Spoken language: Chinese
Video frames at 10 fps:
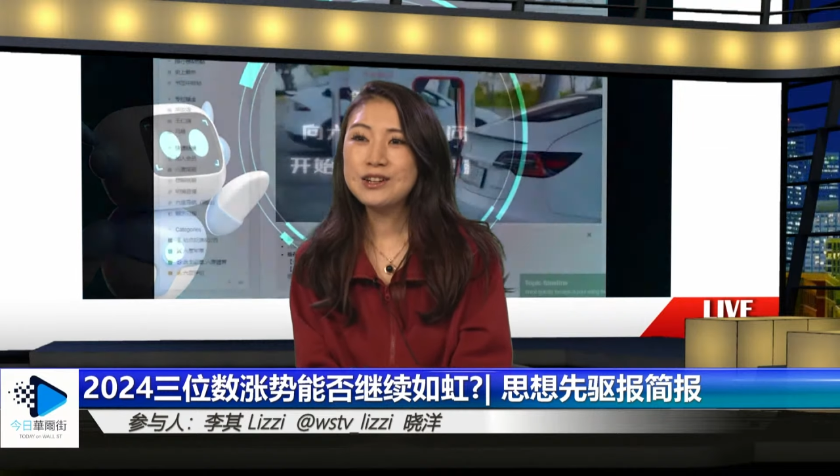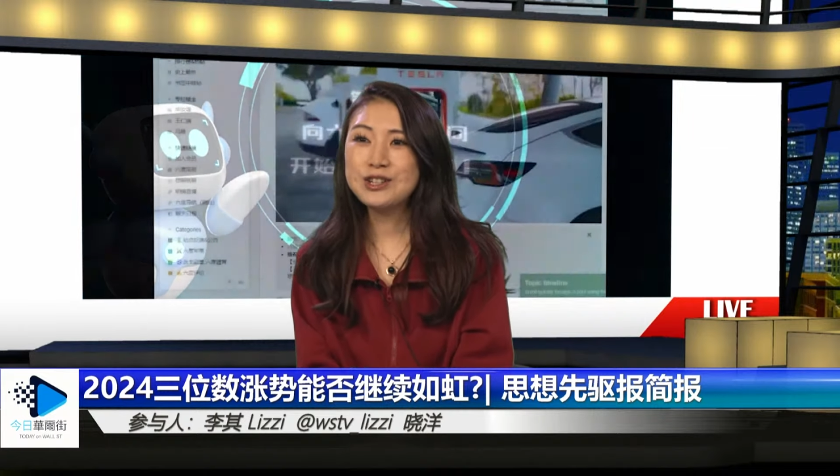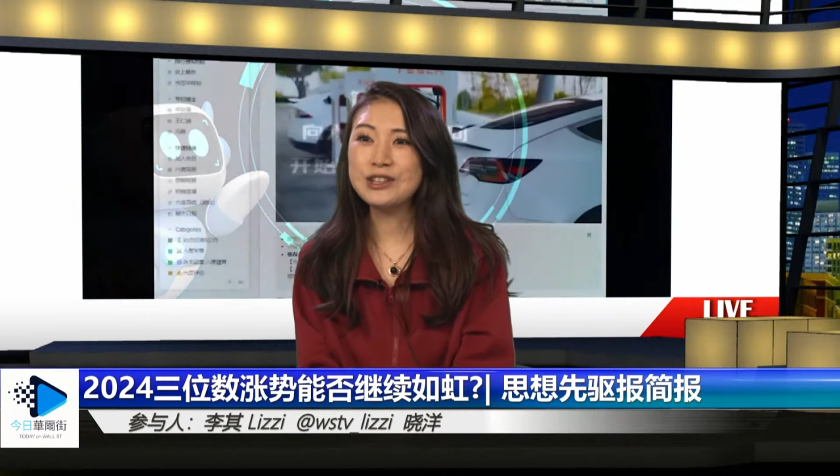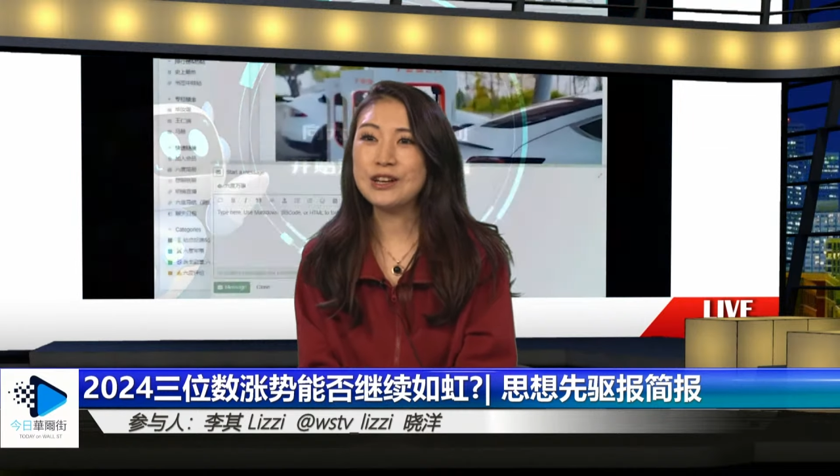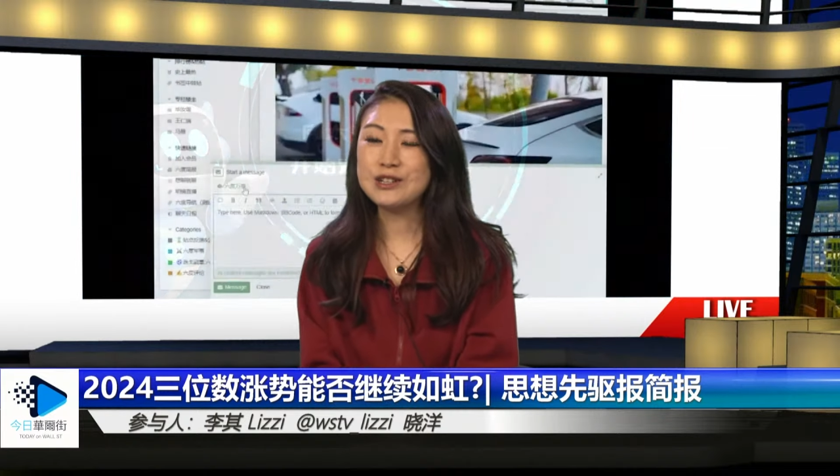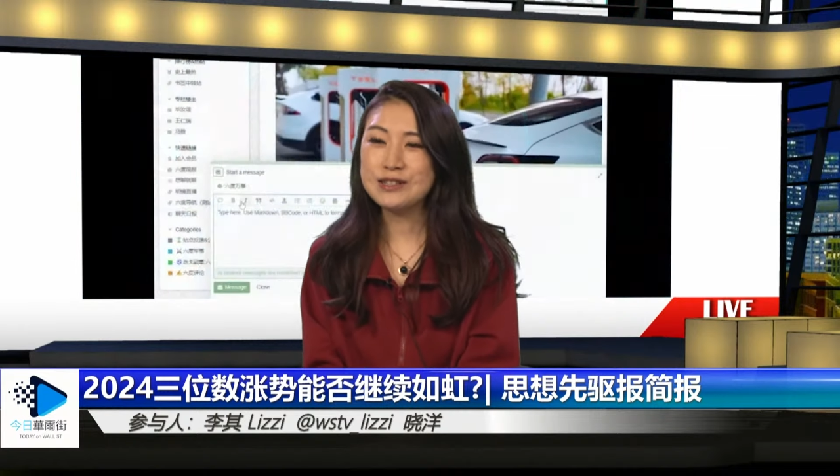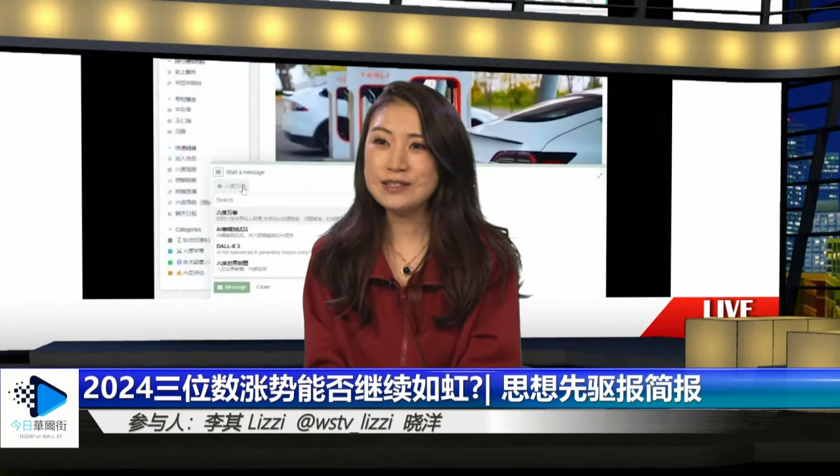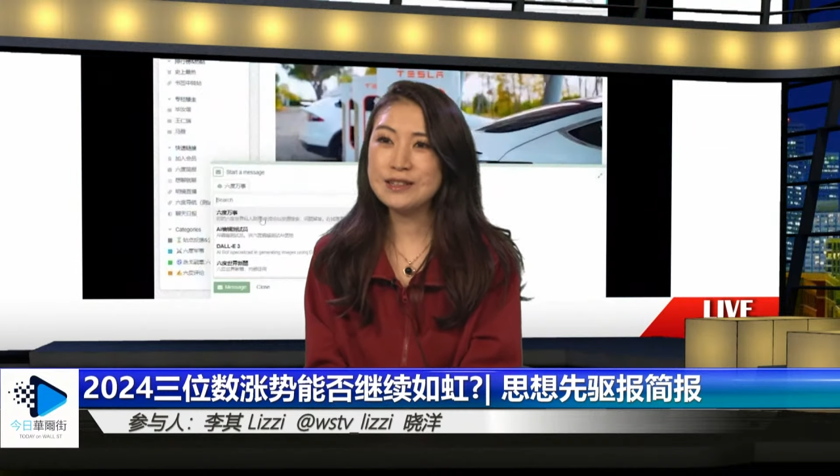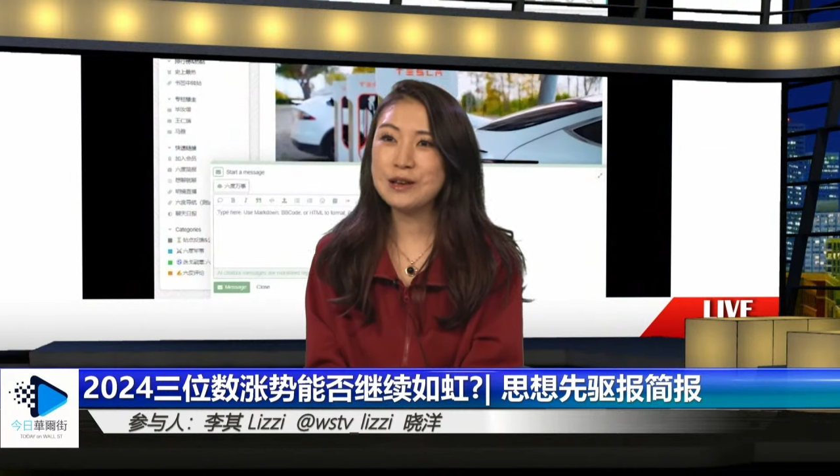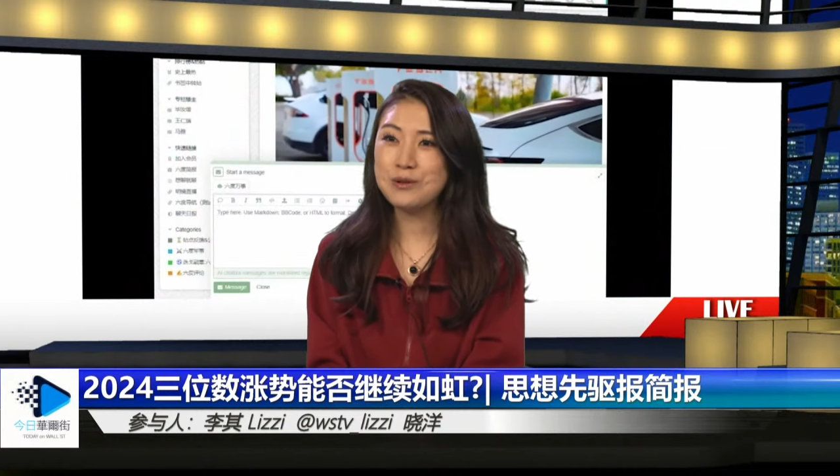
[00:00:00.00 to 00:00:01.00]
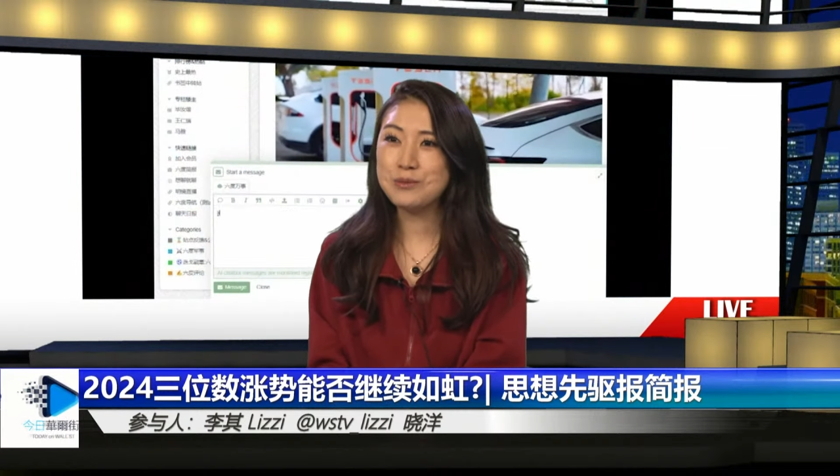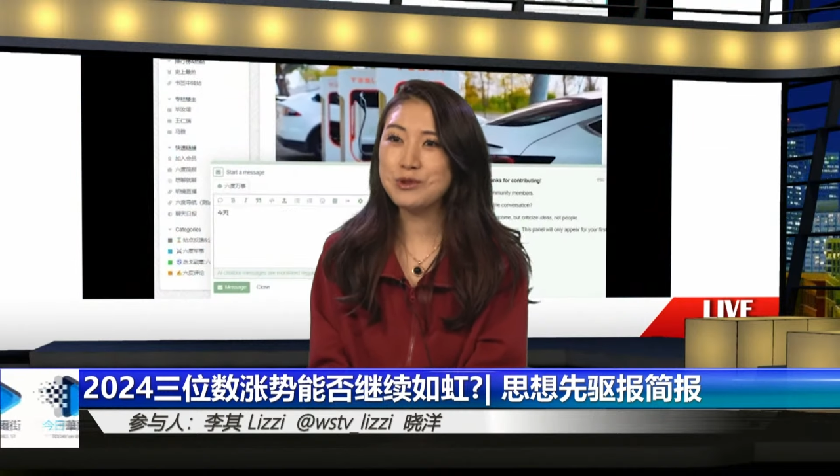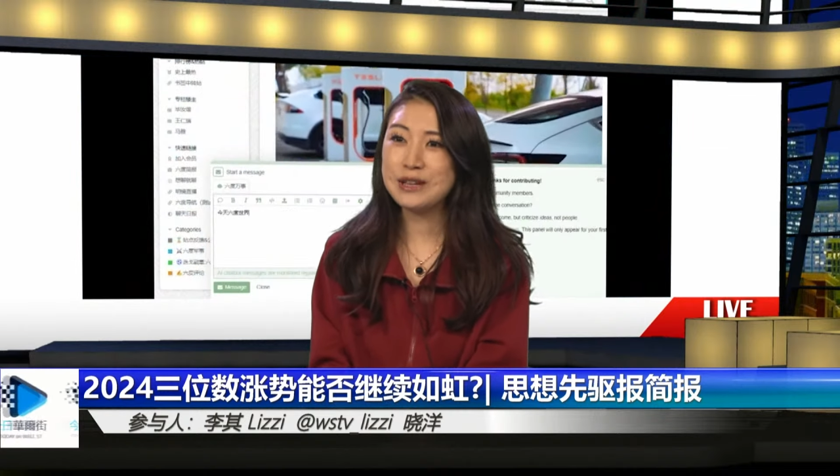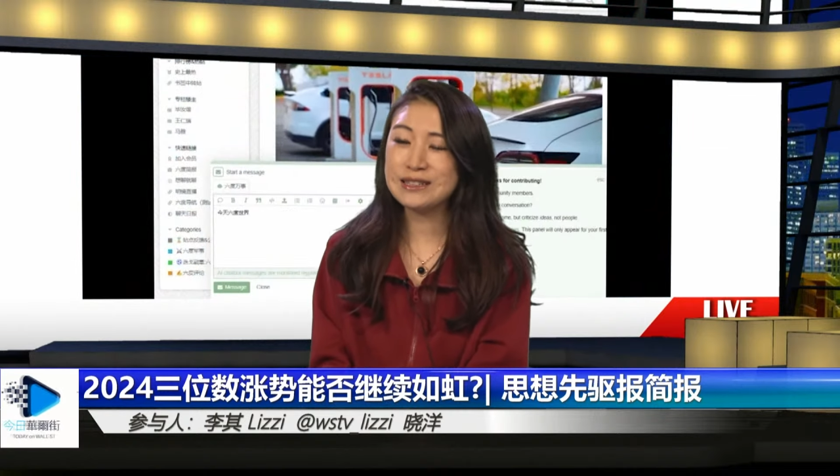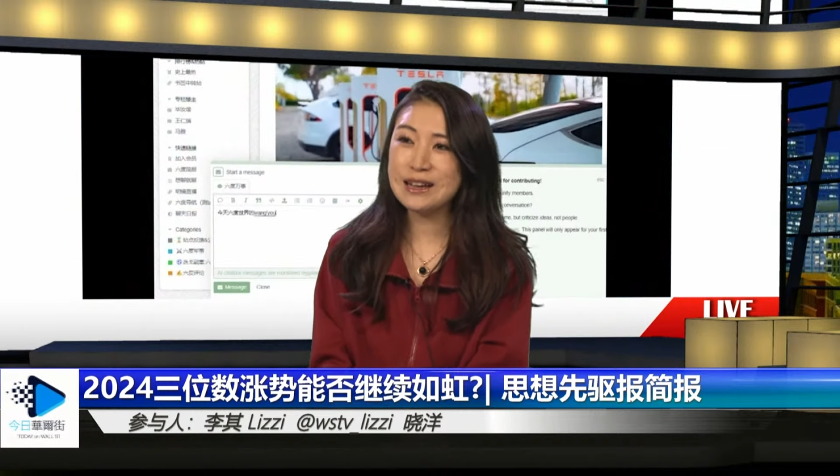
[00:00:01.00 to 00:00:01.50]
这呢是今天我
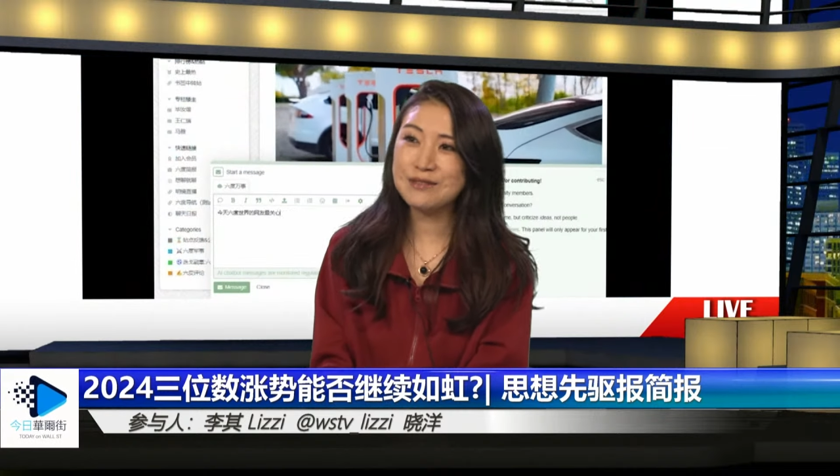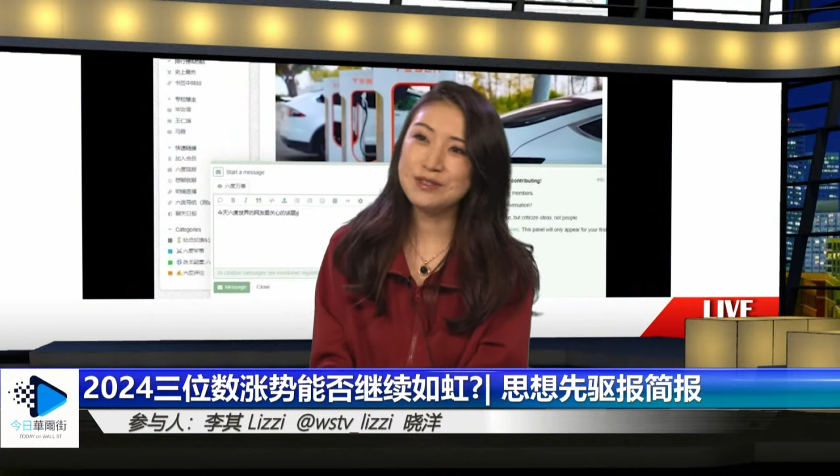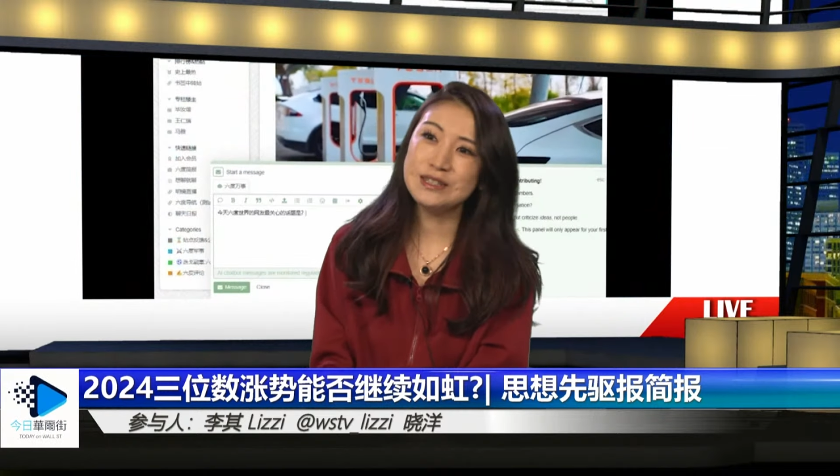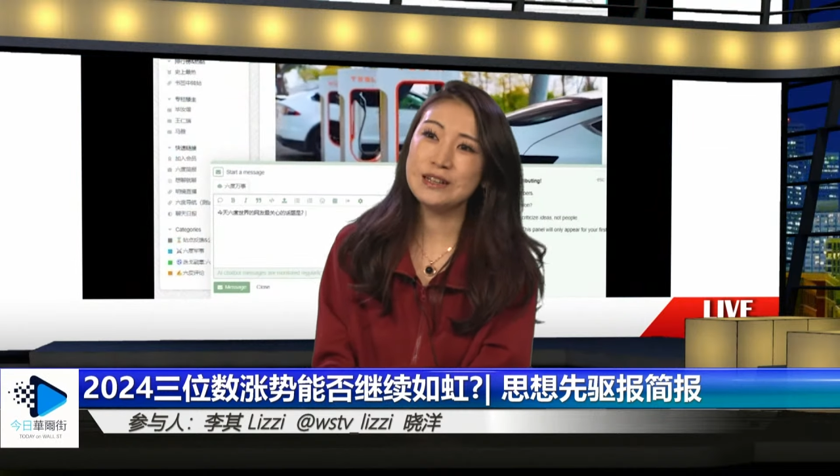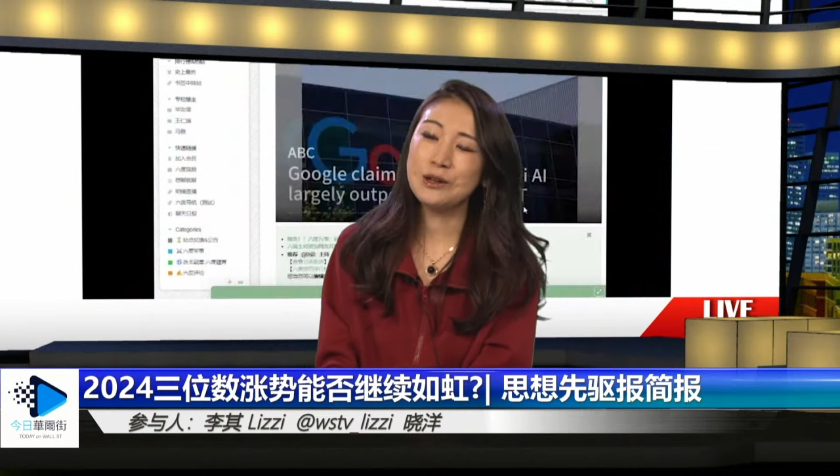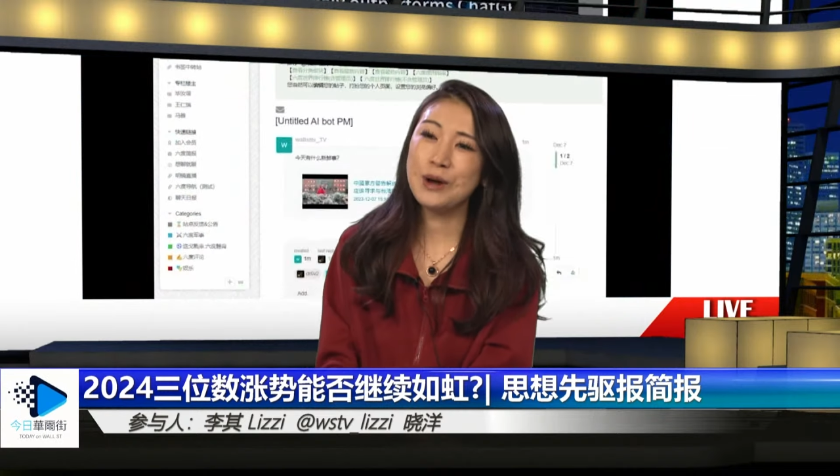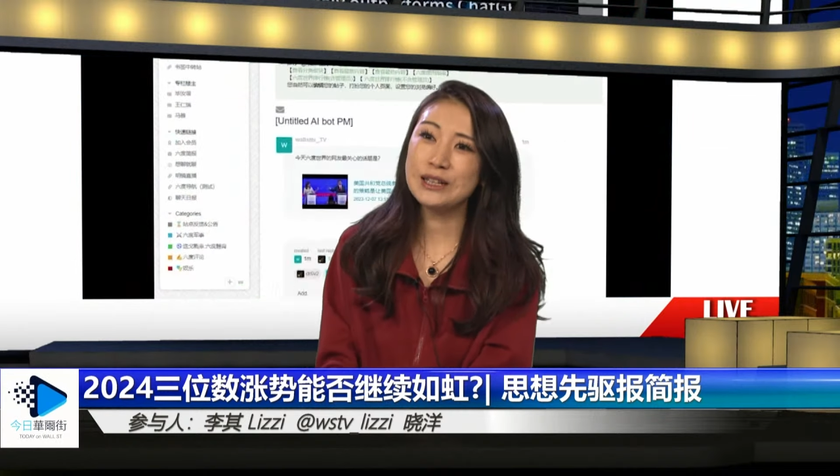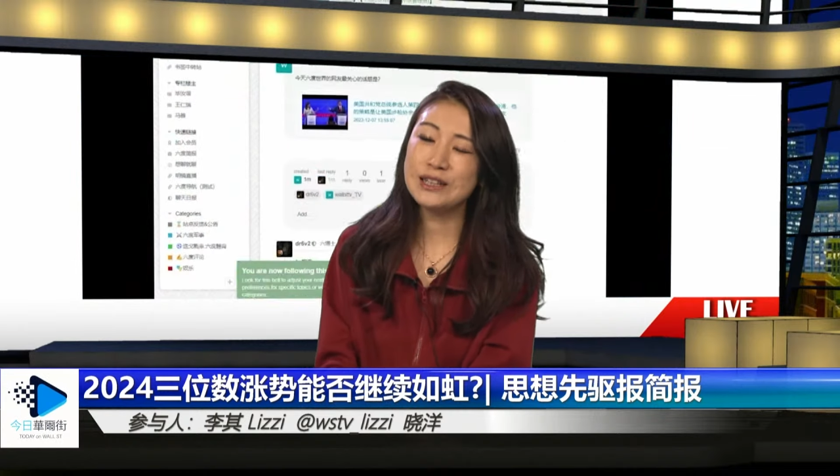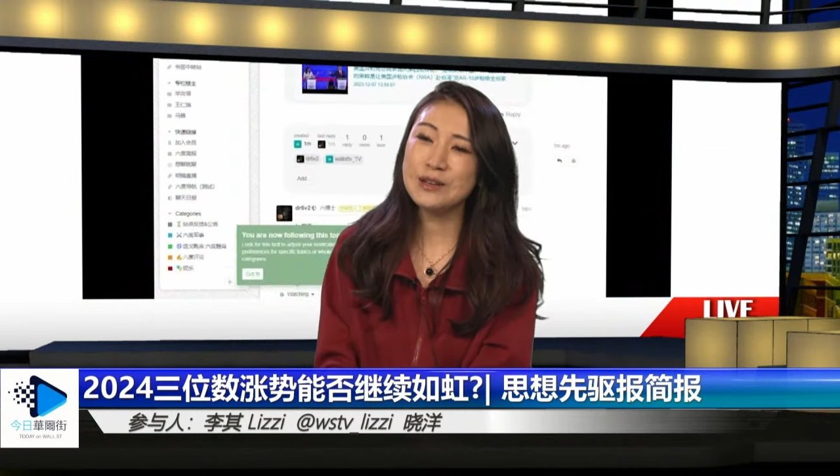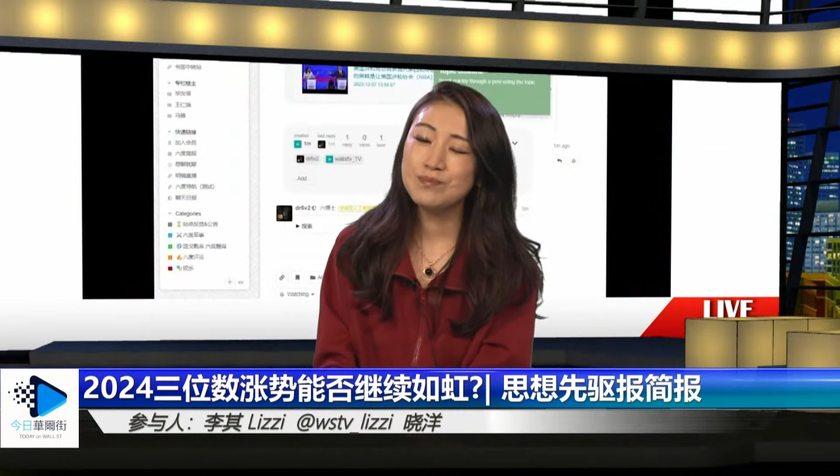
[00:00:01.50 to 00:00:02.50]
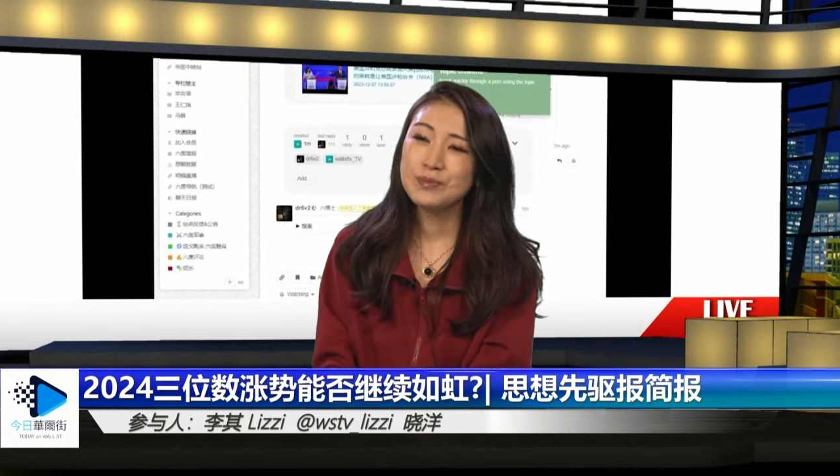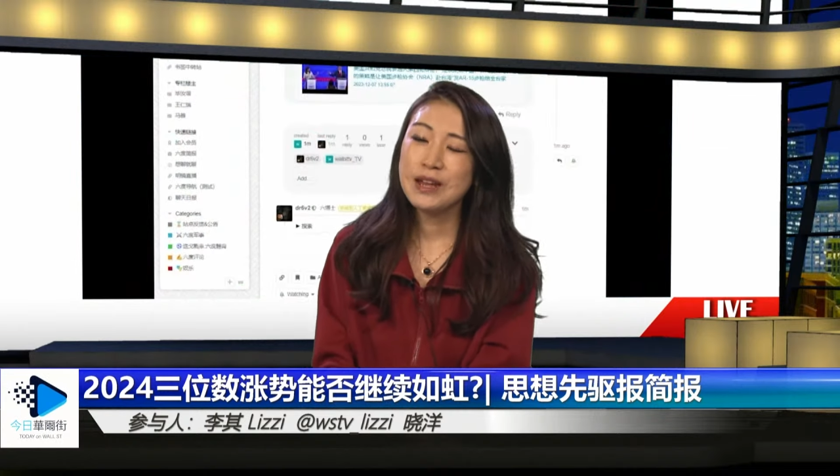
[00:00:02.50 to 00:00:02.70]
们与大家分享的话题。